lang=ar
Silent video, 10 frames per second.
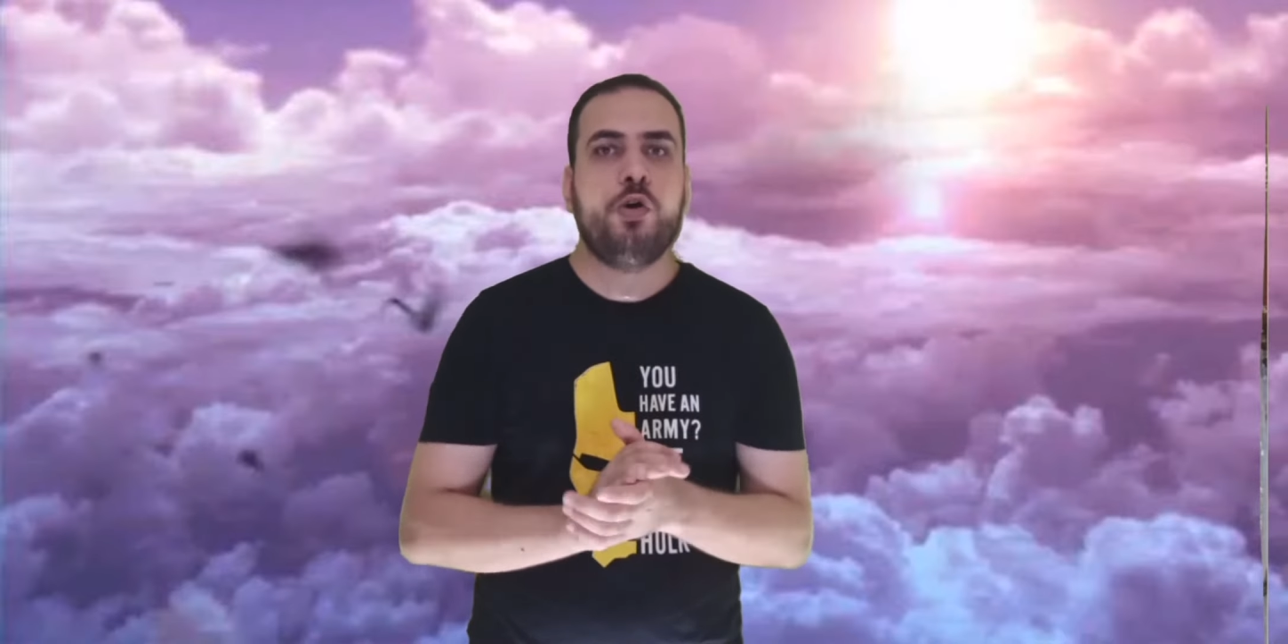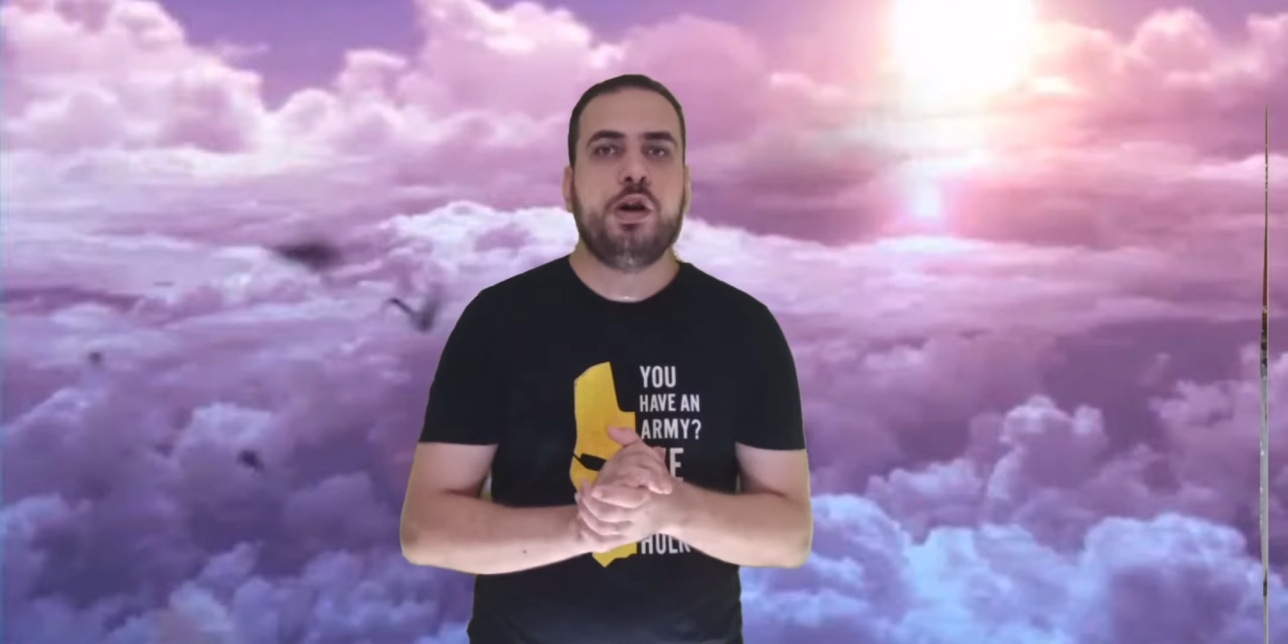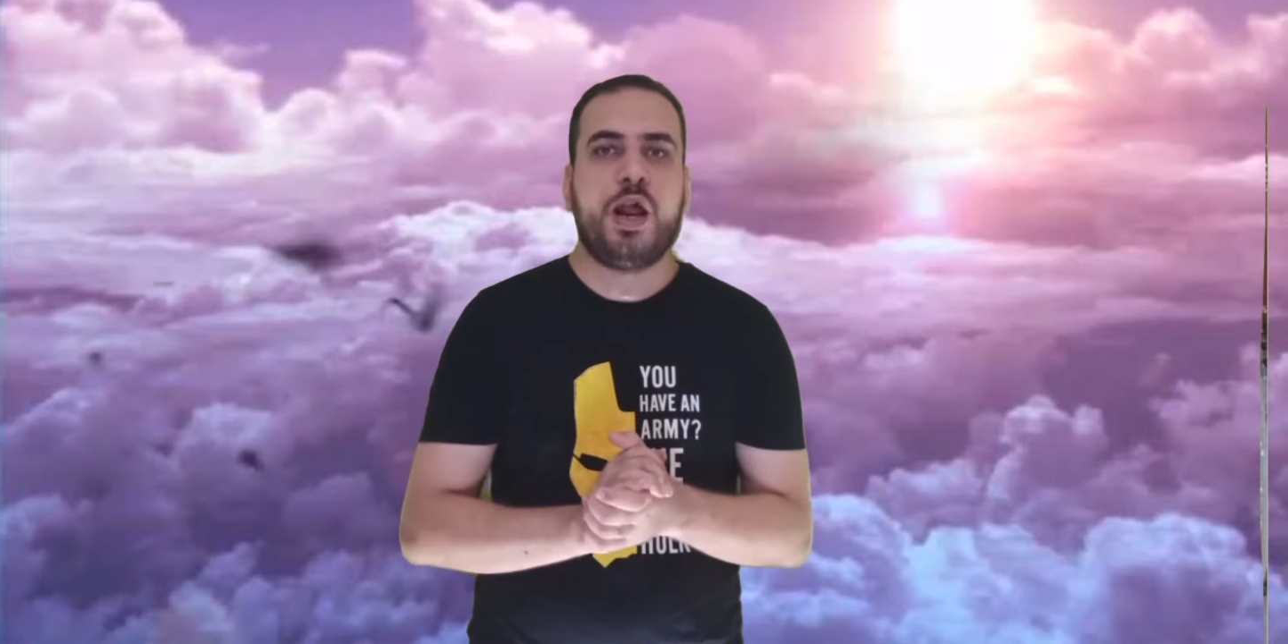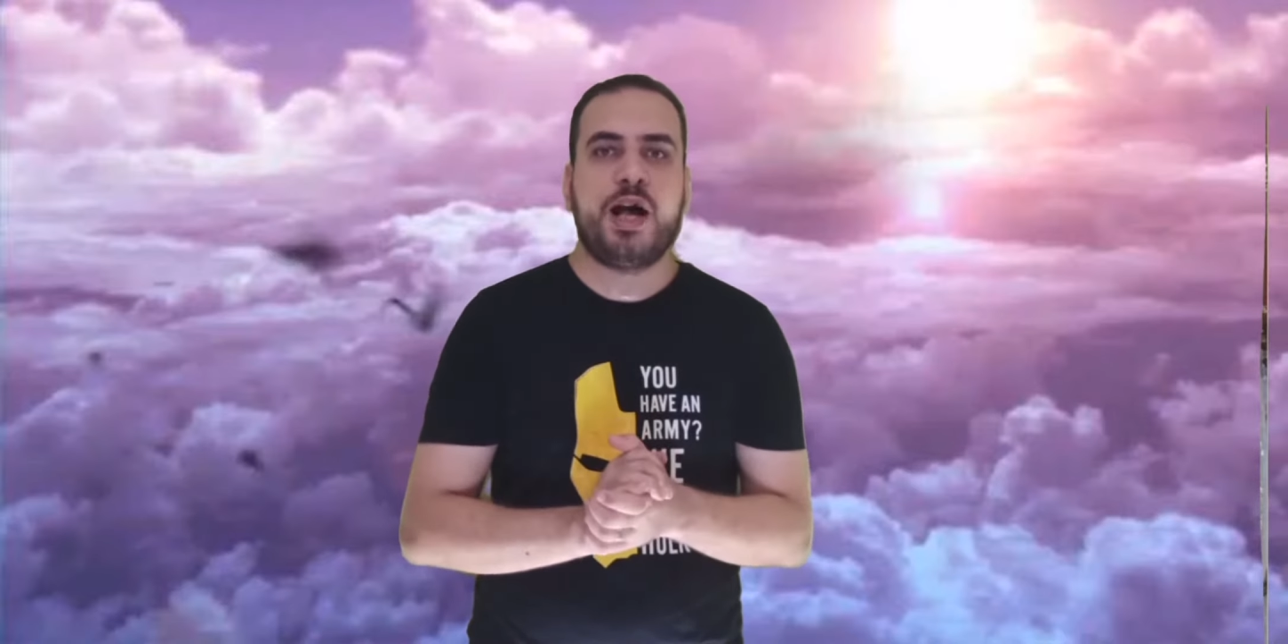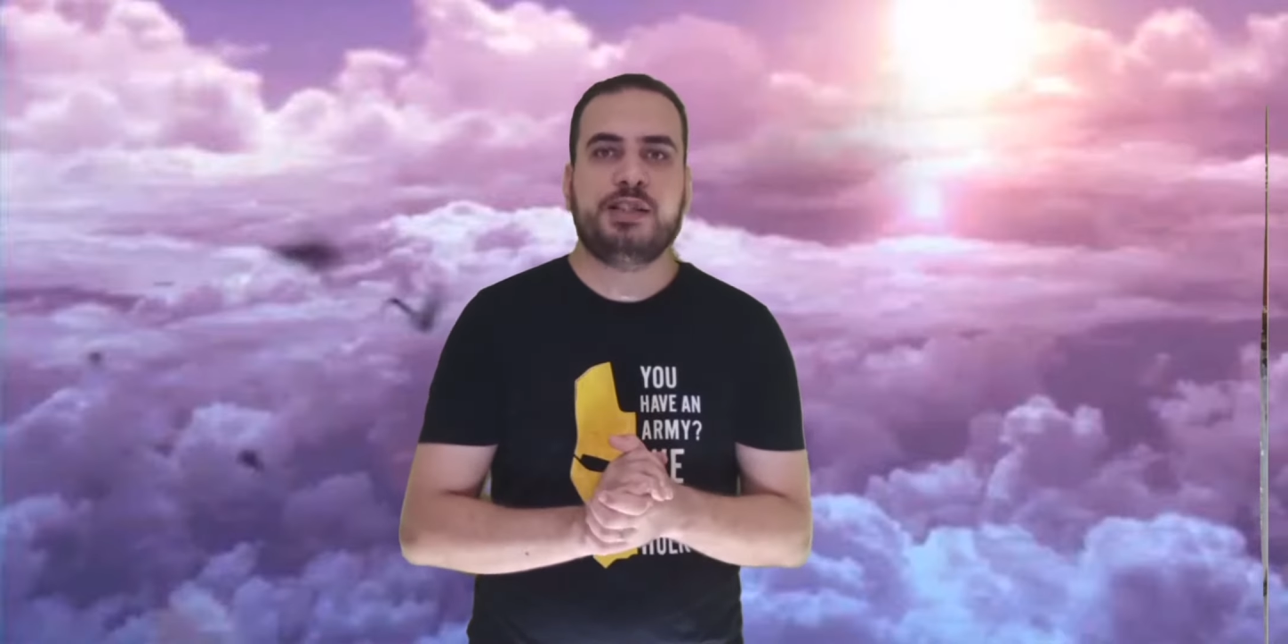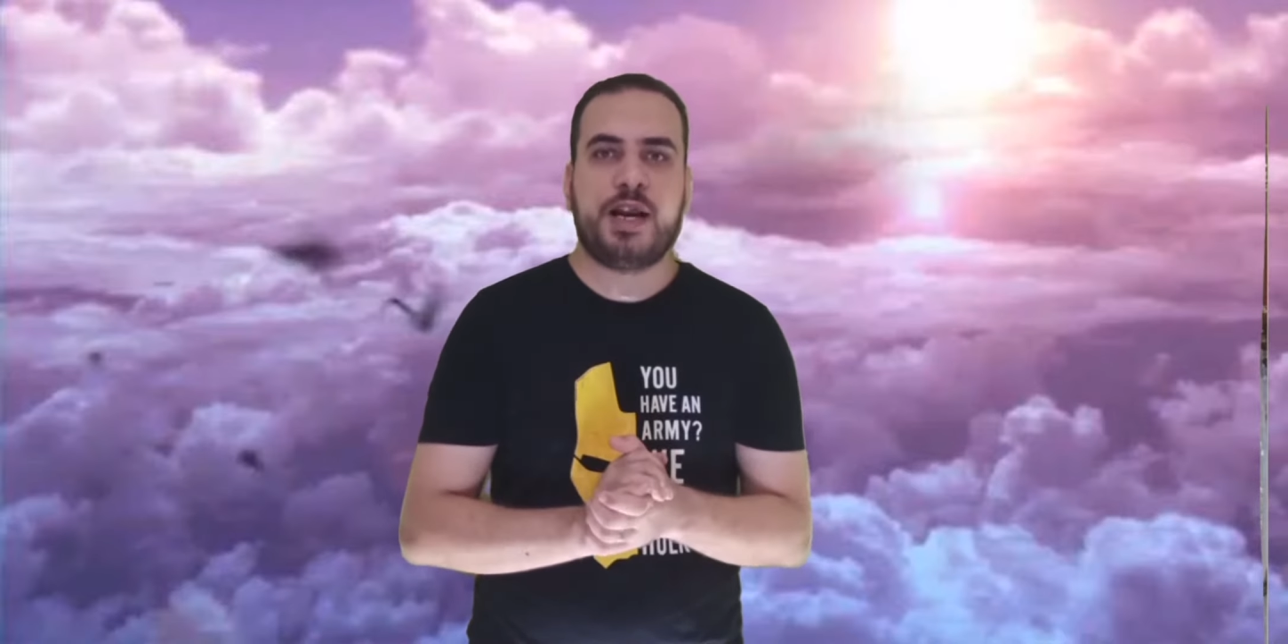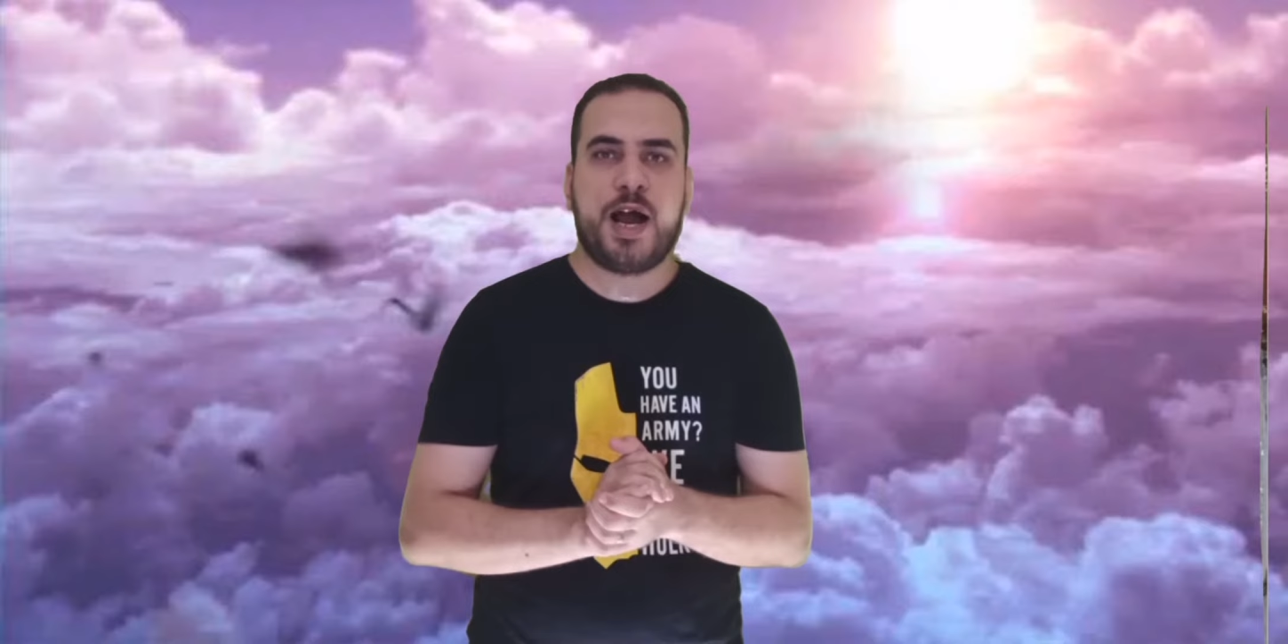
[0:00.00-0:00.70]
كل الحصر